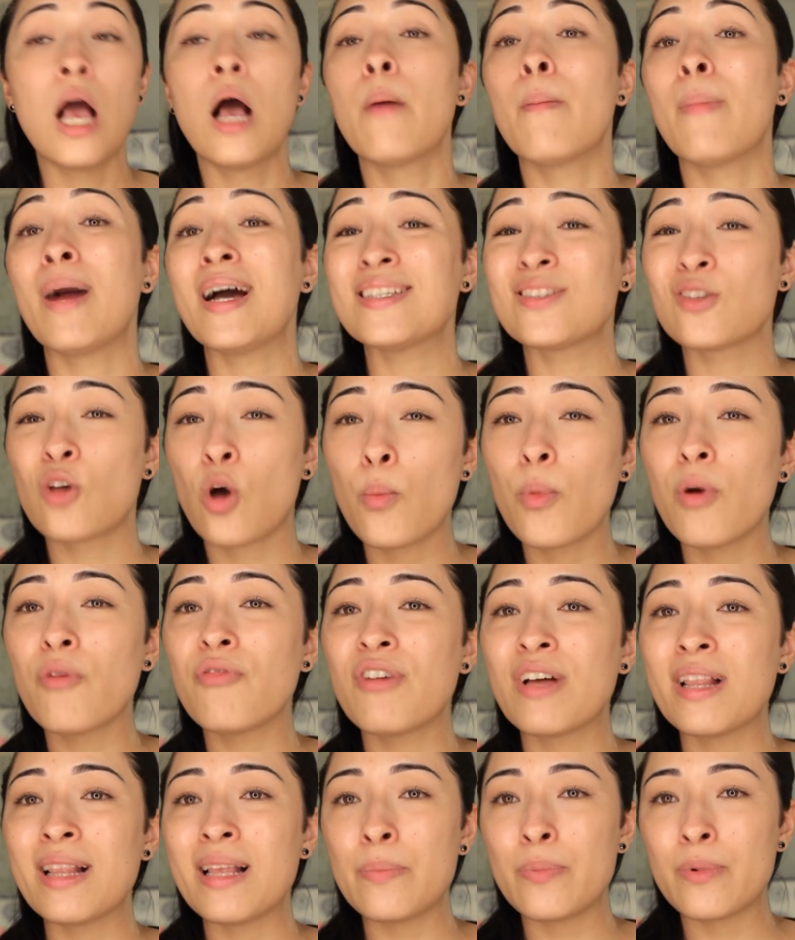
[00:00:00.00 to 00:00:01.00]
Mas como eu
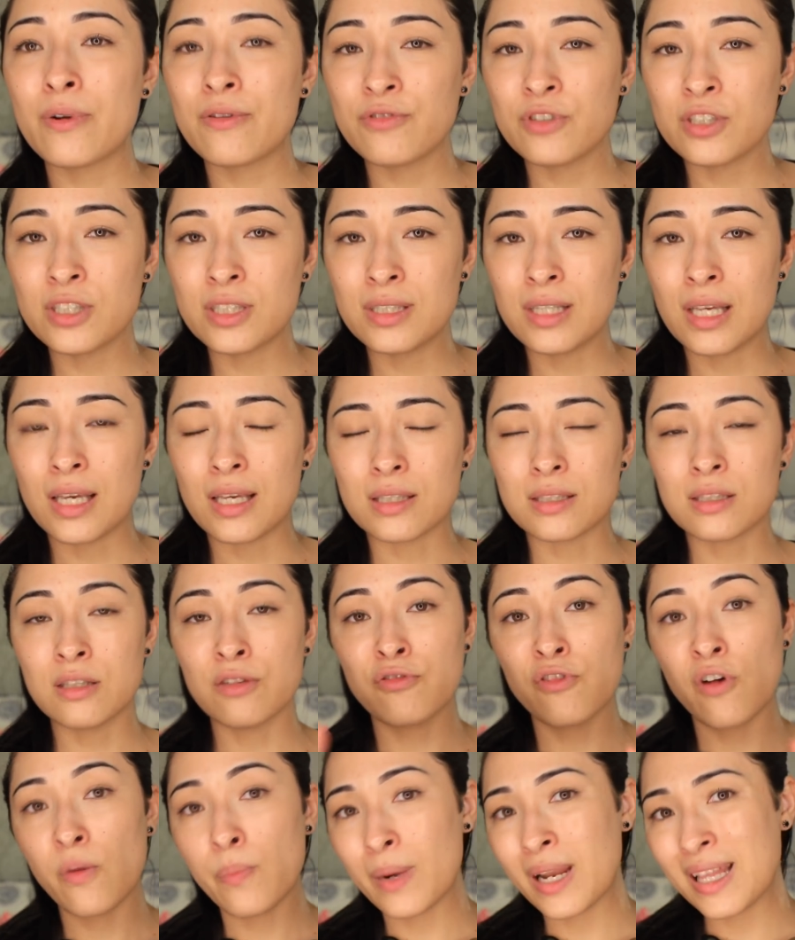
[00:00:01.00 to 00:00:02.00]
falei pra você, se
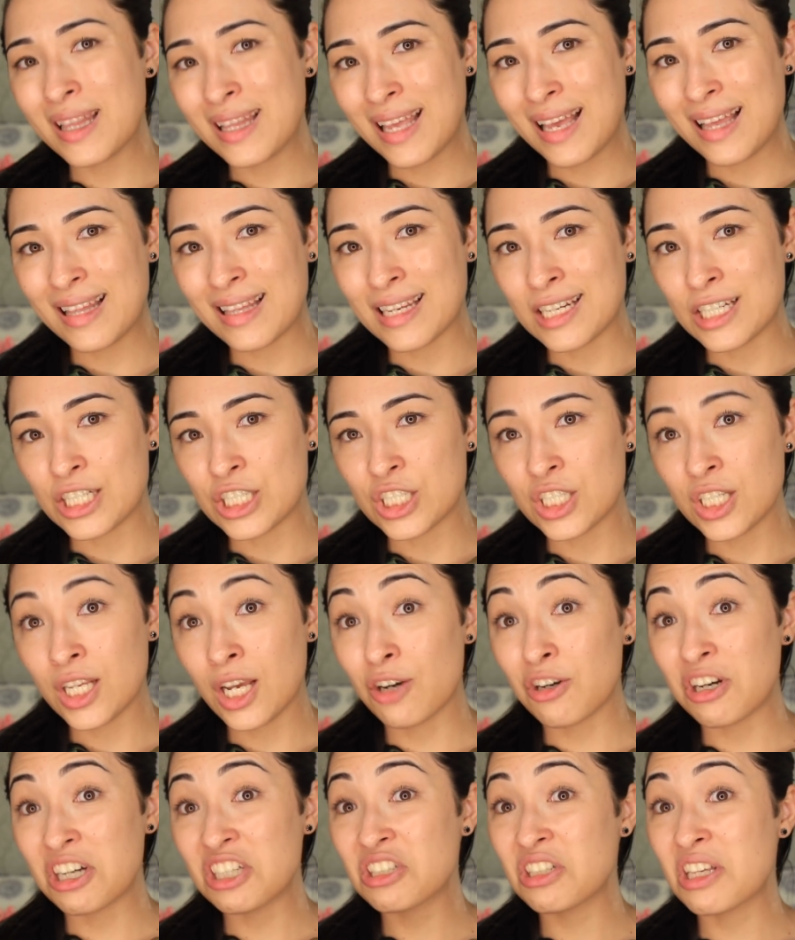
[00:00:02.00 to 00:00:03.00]
for pra ter
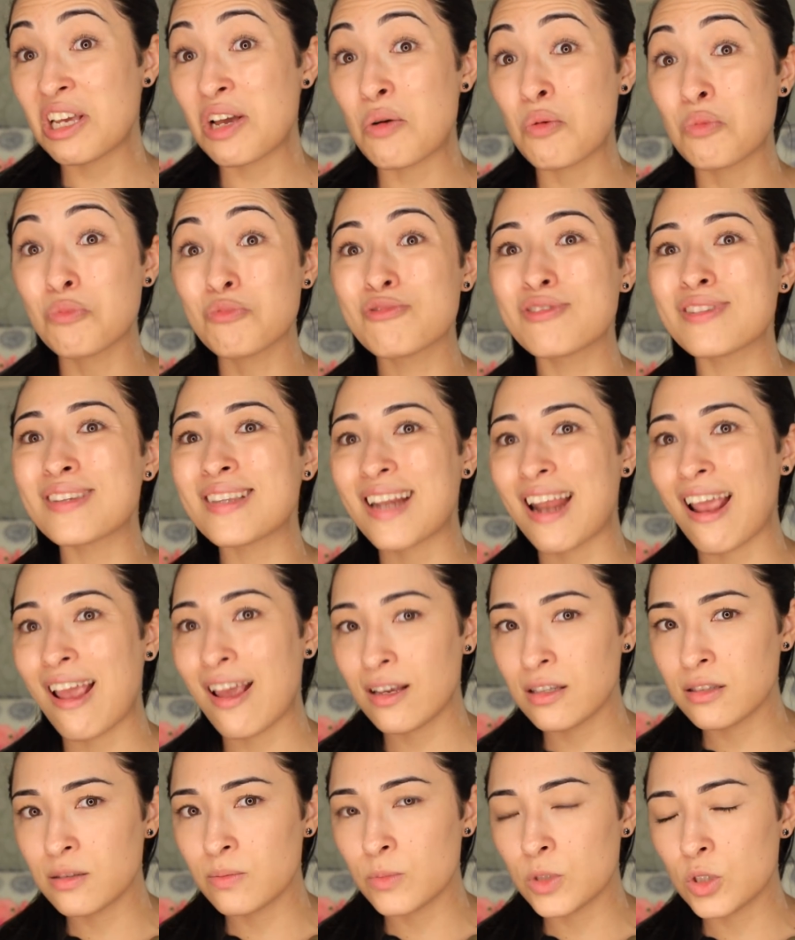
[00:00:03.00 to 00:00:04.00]
alergia, eu acho que com
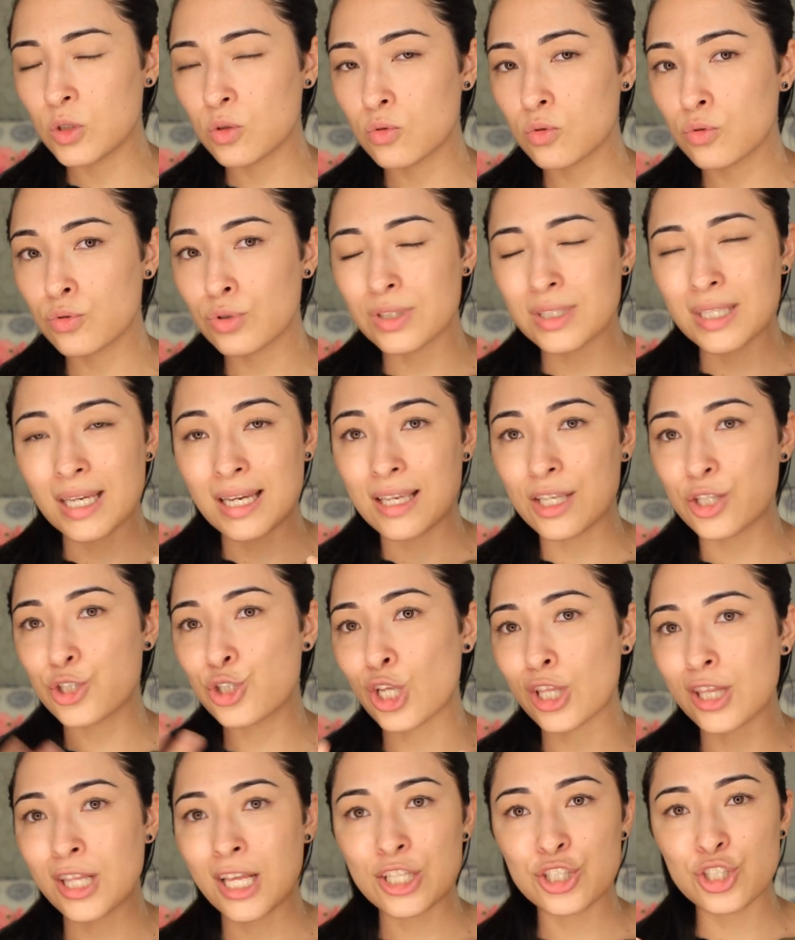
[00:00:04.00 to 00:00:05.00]
3 minutos isso aqui
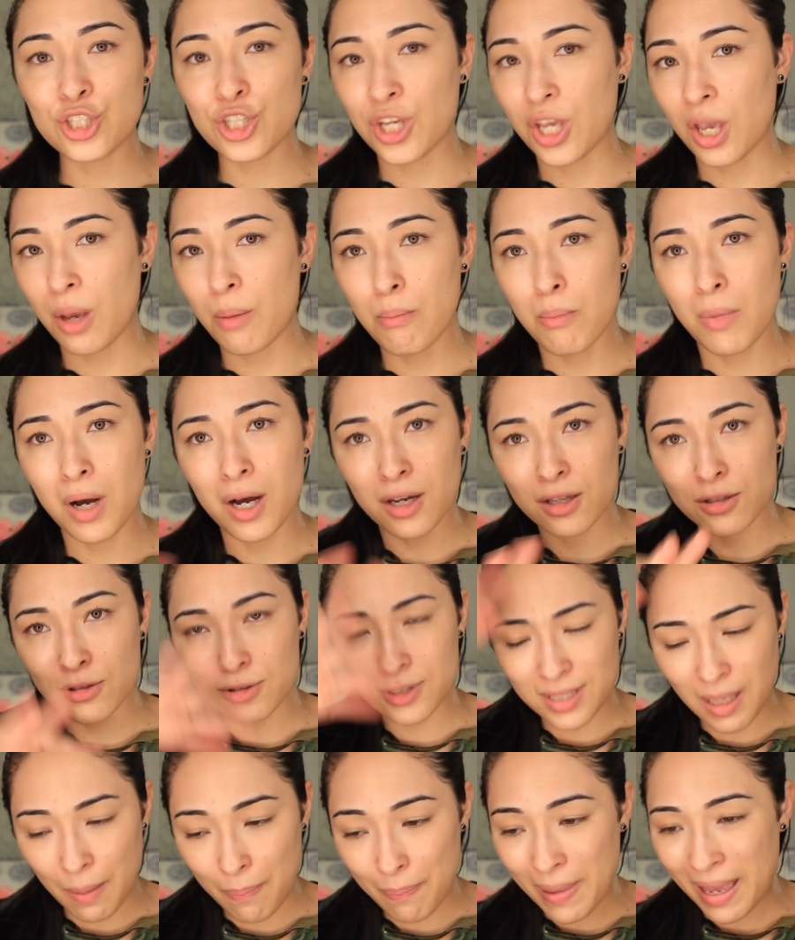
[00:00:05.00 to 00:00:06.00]
já tá te queimando,
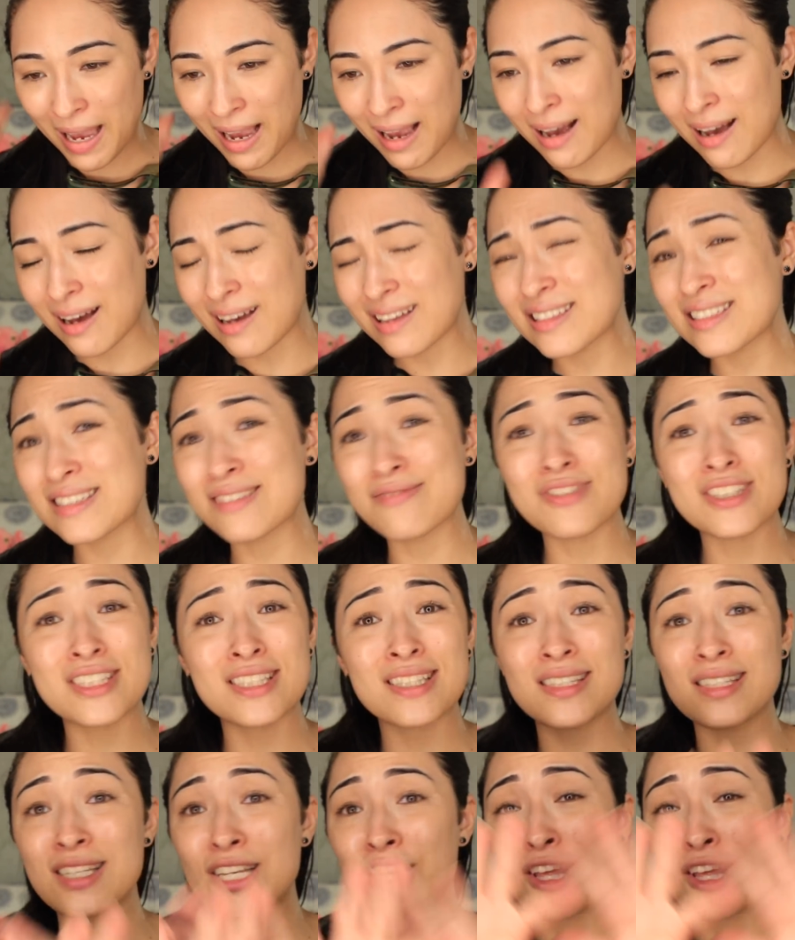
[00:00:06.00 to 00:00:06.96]
sapecando, você,